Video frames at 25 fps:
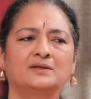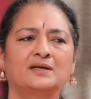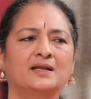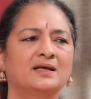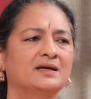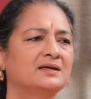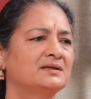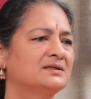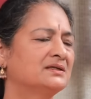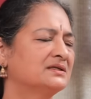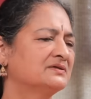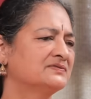
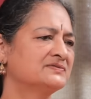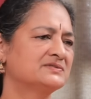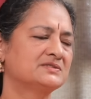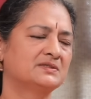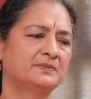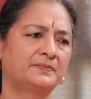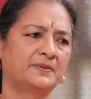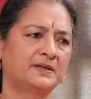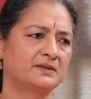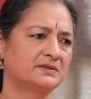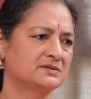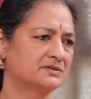నెగటివ్స్
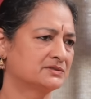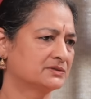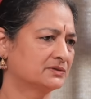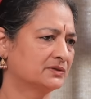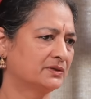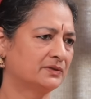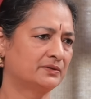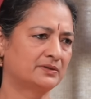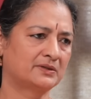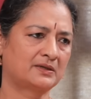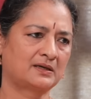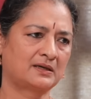ని
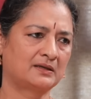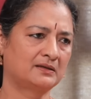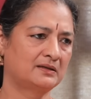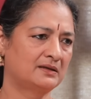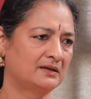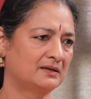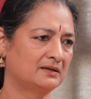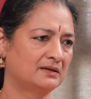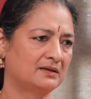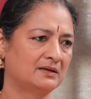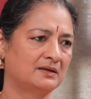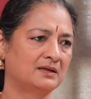పట్టించుకునేవారు కాదు
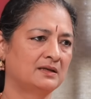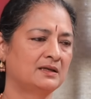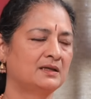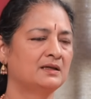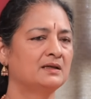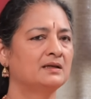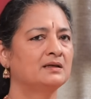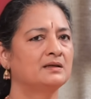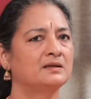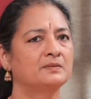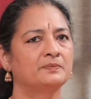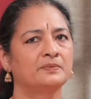ఆయన
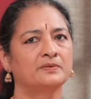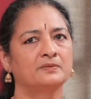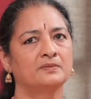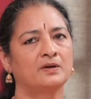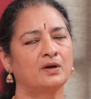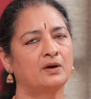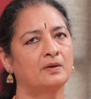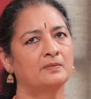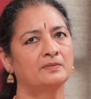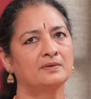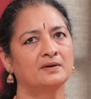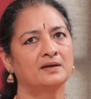ఇప్పుడు
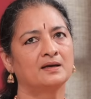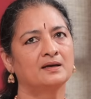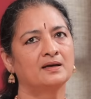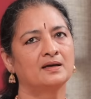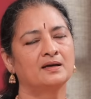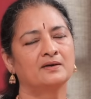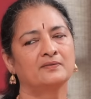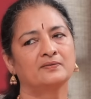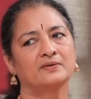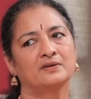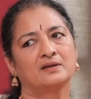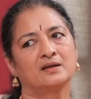మామూలుగా
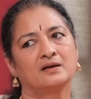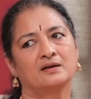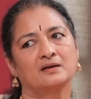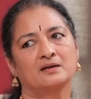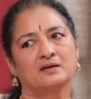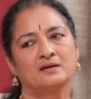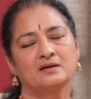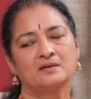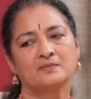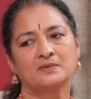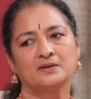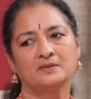ఎవరి
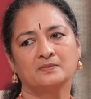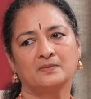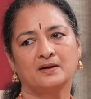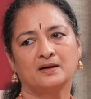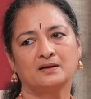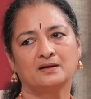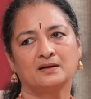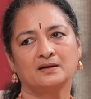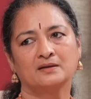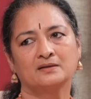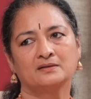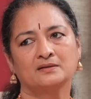దగ్గరైనా మనం
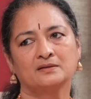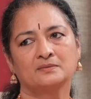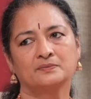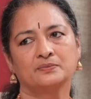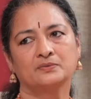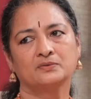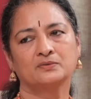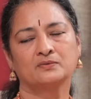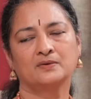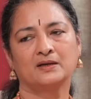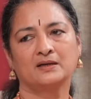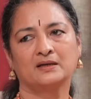
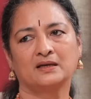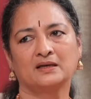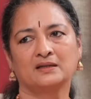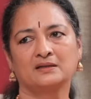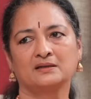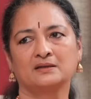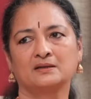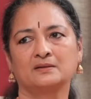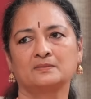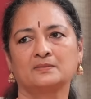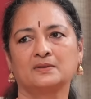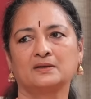మాట్లాడేటప్పుడు వాళ్ళకి
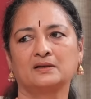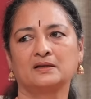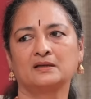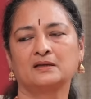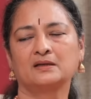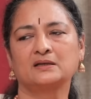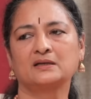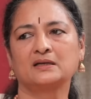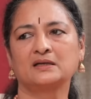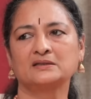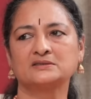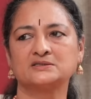ఏదైనా
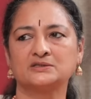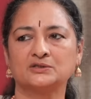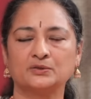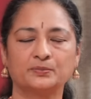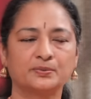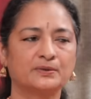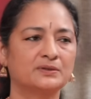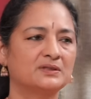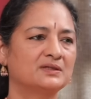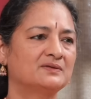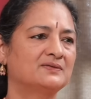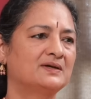మనకి
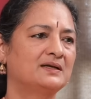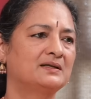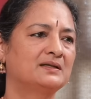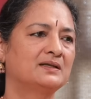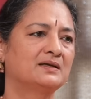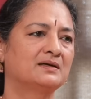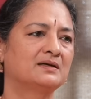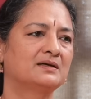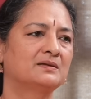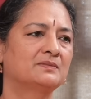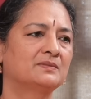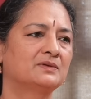నచ్చకపోతే వాళ్ళ
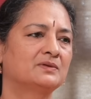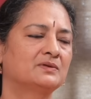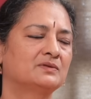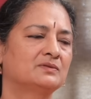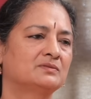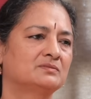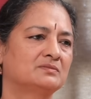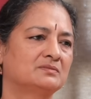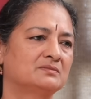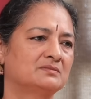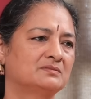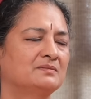దగ్గర
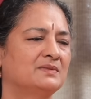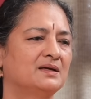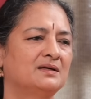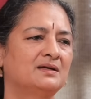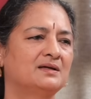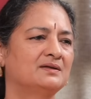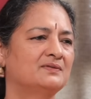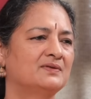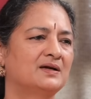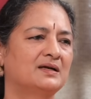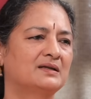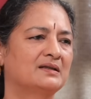మనం
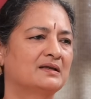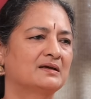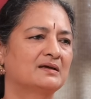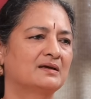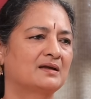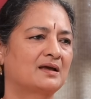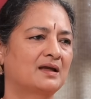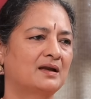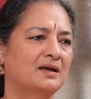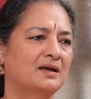మళ్ళీ వాళ్ళ దగ్గరికి